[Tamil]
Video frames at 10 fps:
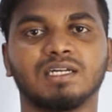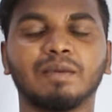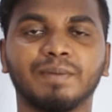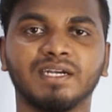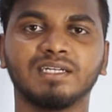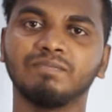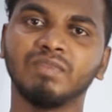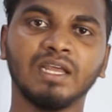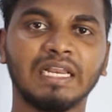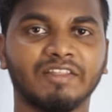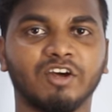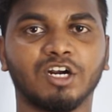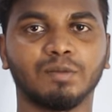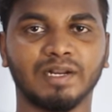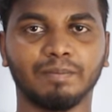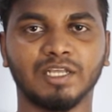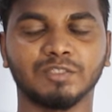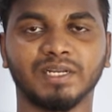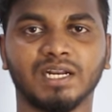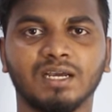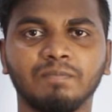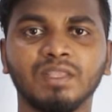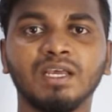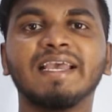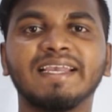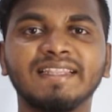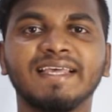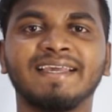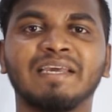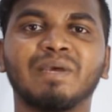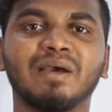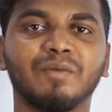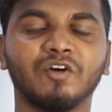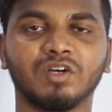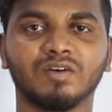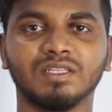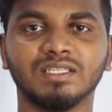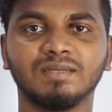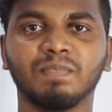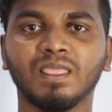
கிளிக் பண்ணிட்டு நீங்கள் வந்து ஆர்டர் ப்ளேஸ் பண்ணிக்கலாம் இந்த இஎம்ஐ அமௌண்ட்டை வந்து